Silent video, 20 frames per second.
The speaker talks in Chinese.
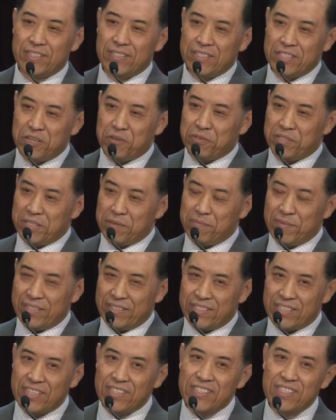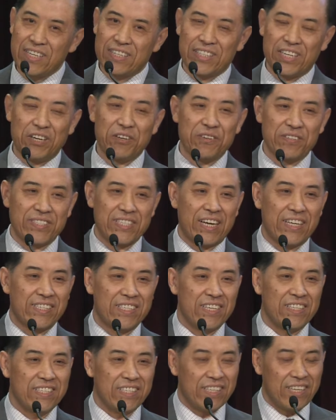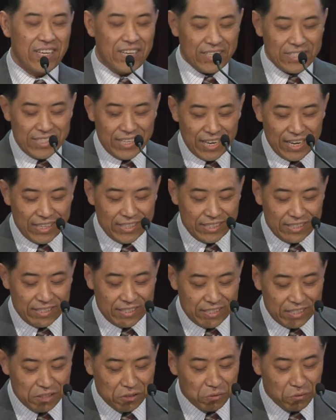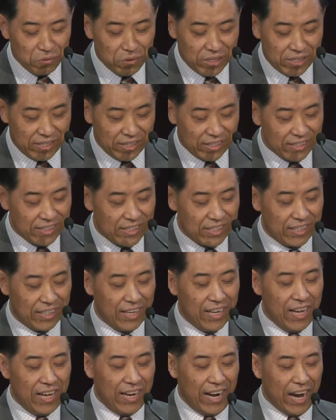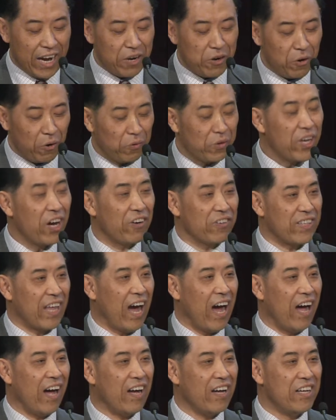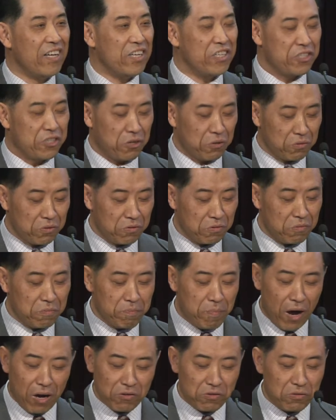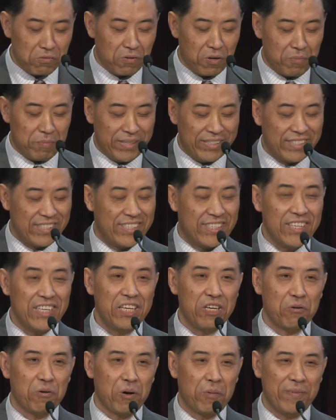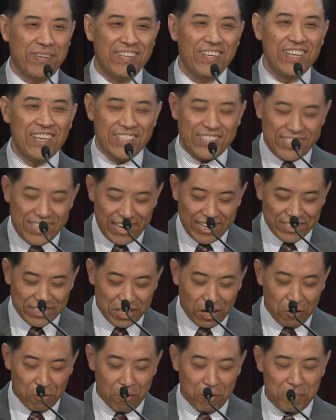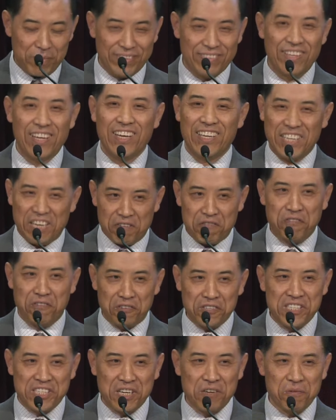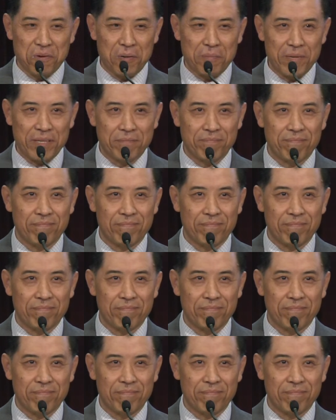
弟兄姐妹们，真正能够在这里建立基督的身体来荣耀他，求主帮助我们、激励我们、建造我们，也复兴我们。